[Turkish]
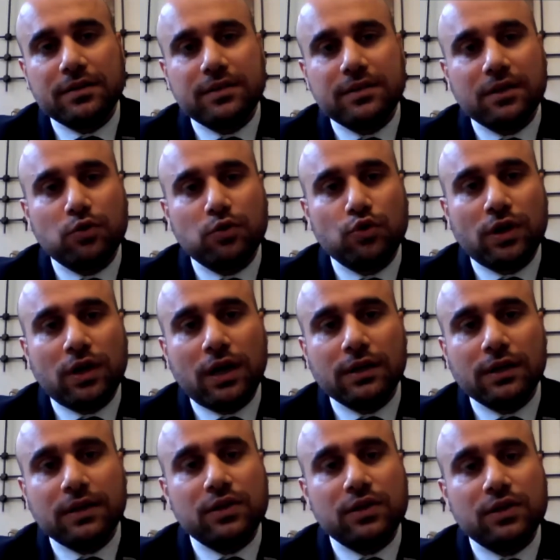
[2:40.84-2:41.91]
enerji
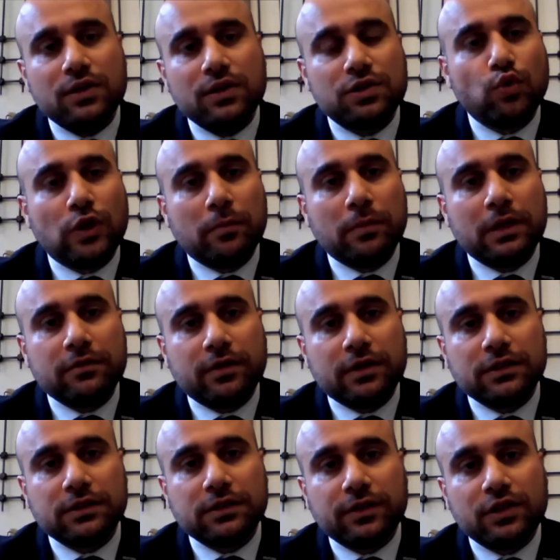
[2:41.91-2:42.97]
sektöründe hangi dijital
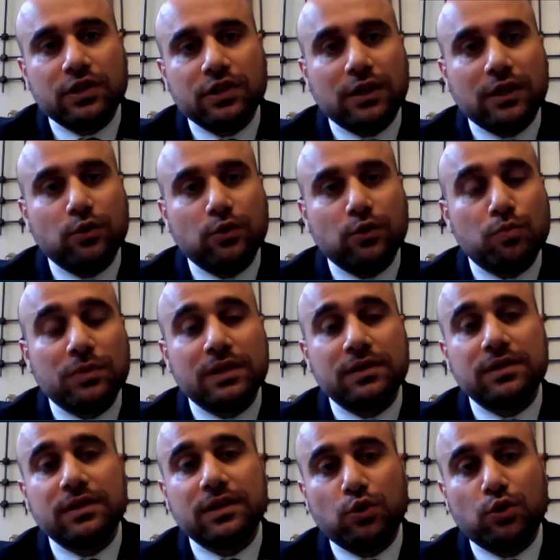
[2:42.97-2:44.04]
uygulamalar var ve dijital
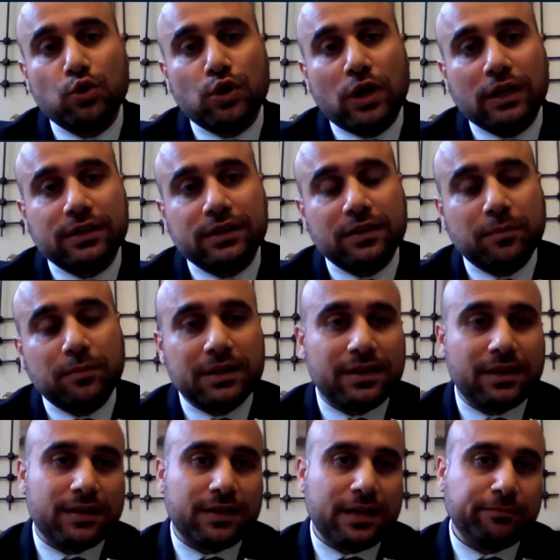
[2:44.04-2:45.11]
dönüşüm nasıl gidiyor
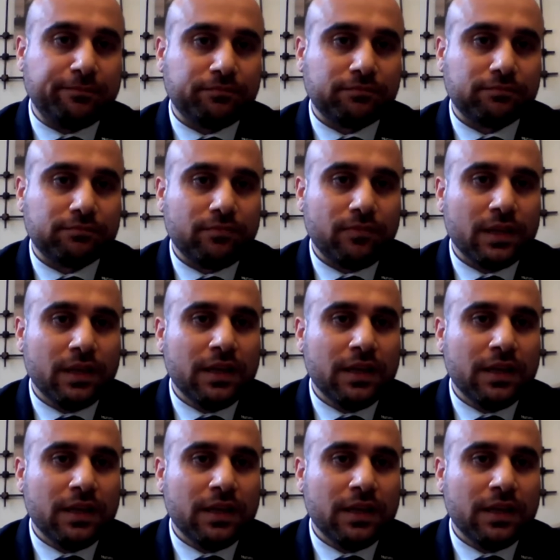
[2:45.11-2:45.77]
anlatmak yerine